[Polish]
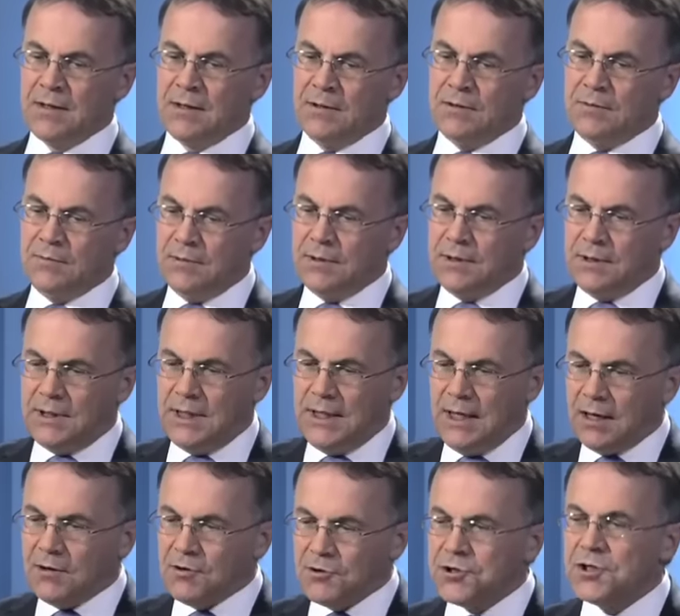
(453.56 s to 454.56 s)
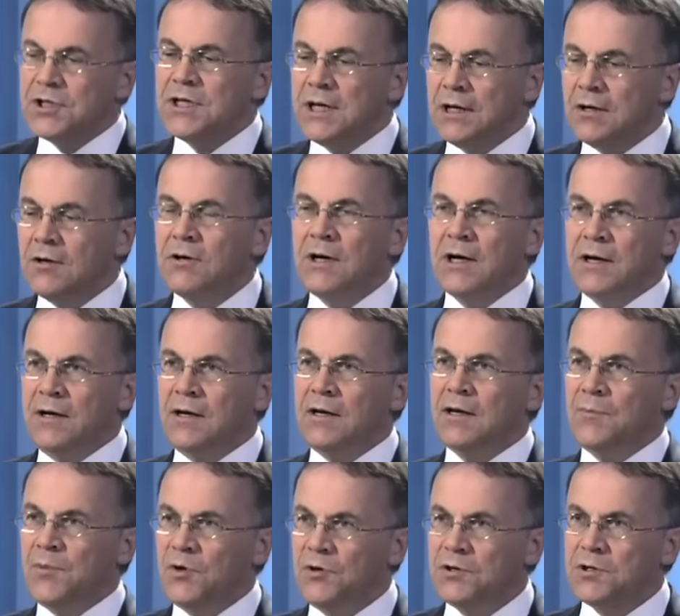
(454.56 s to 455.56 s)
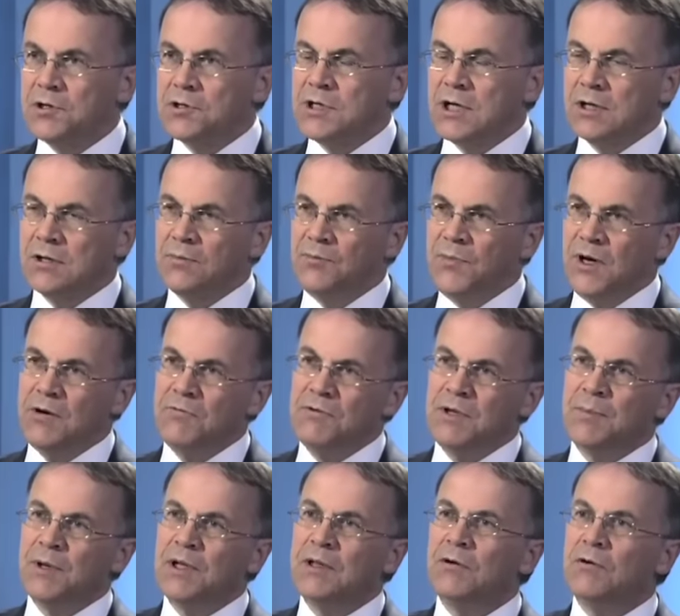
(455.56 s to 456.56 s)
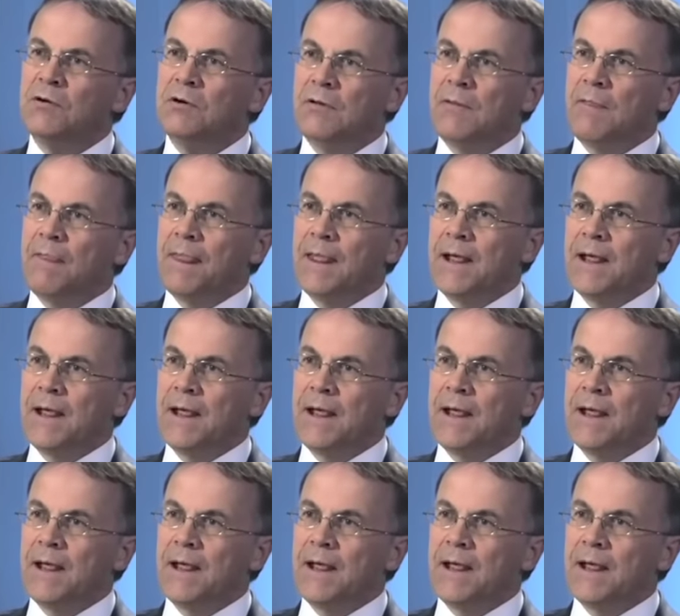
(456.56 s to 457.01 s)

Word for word: no, jakoś się jego kariera polityczna dopełni. Znaczy, będą... Przepraszam,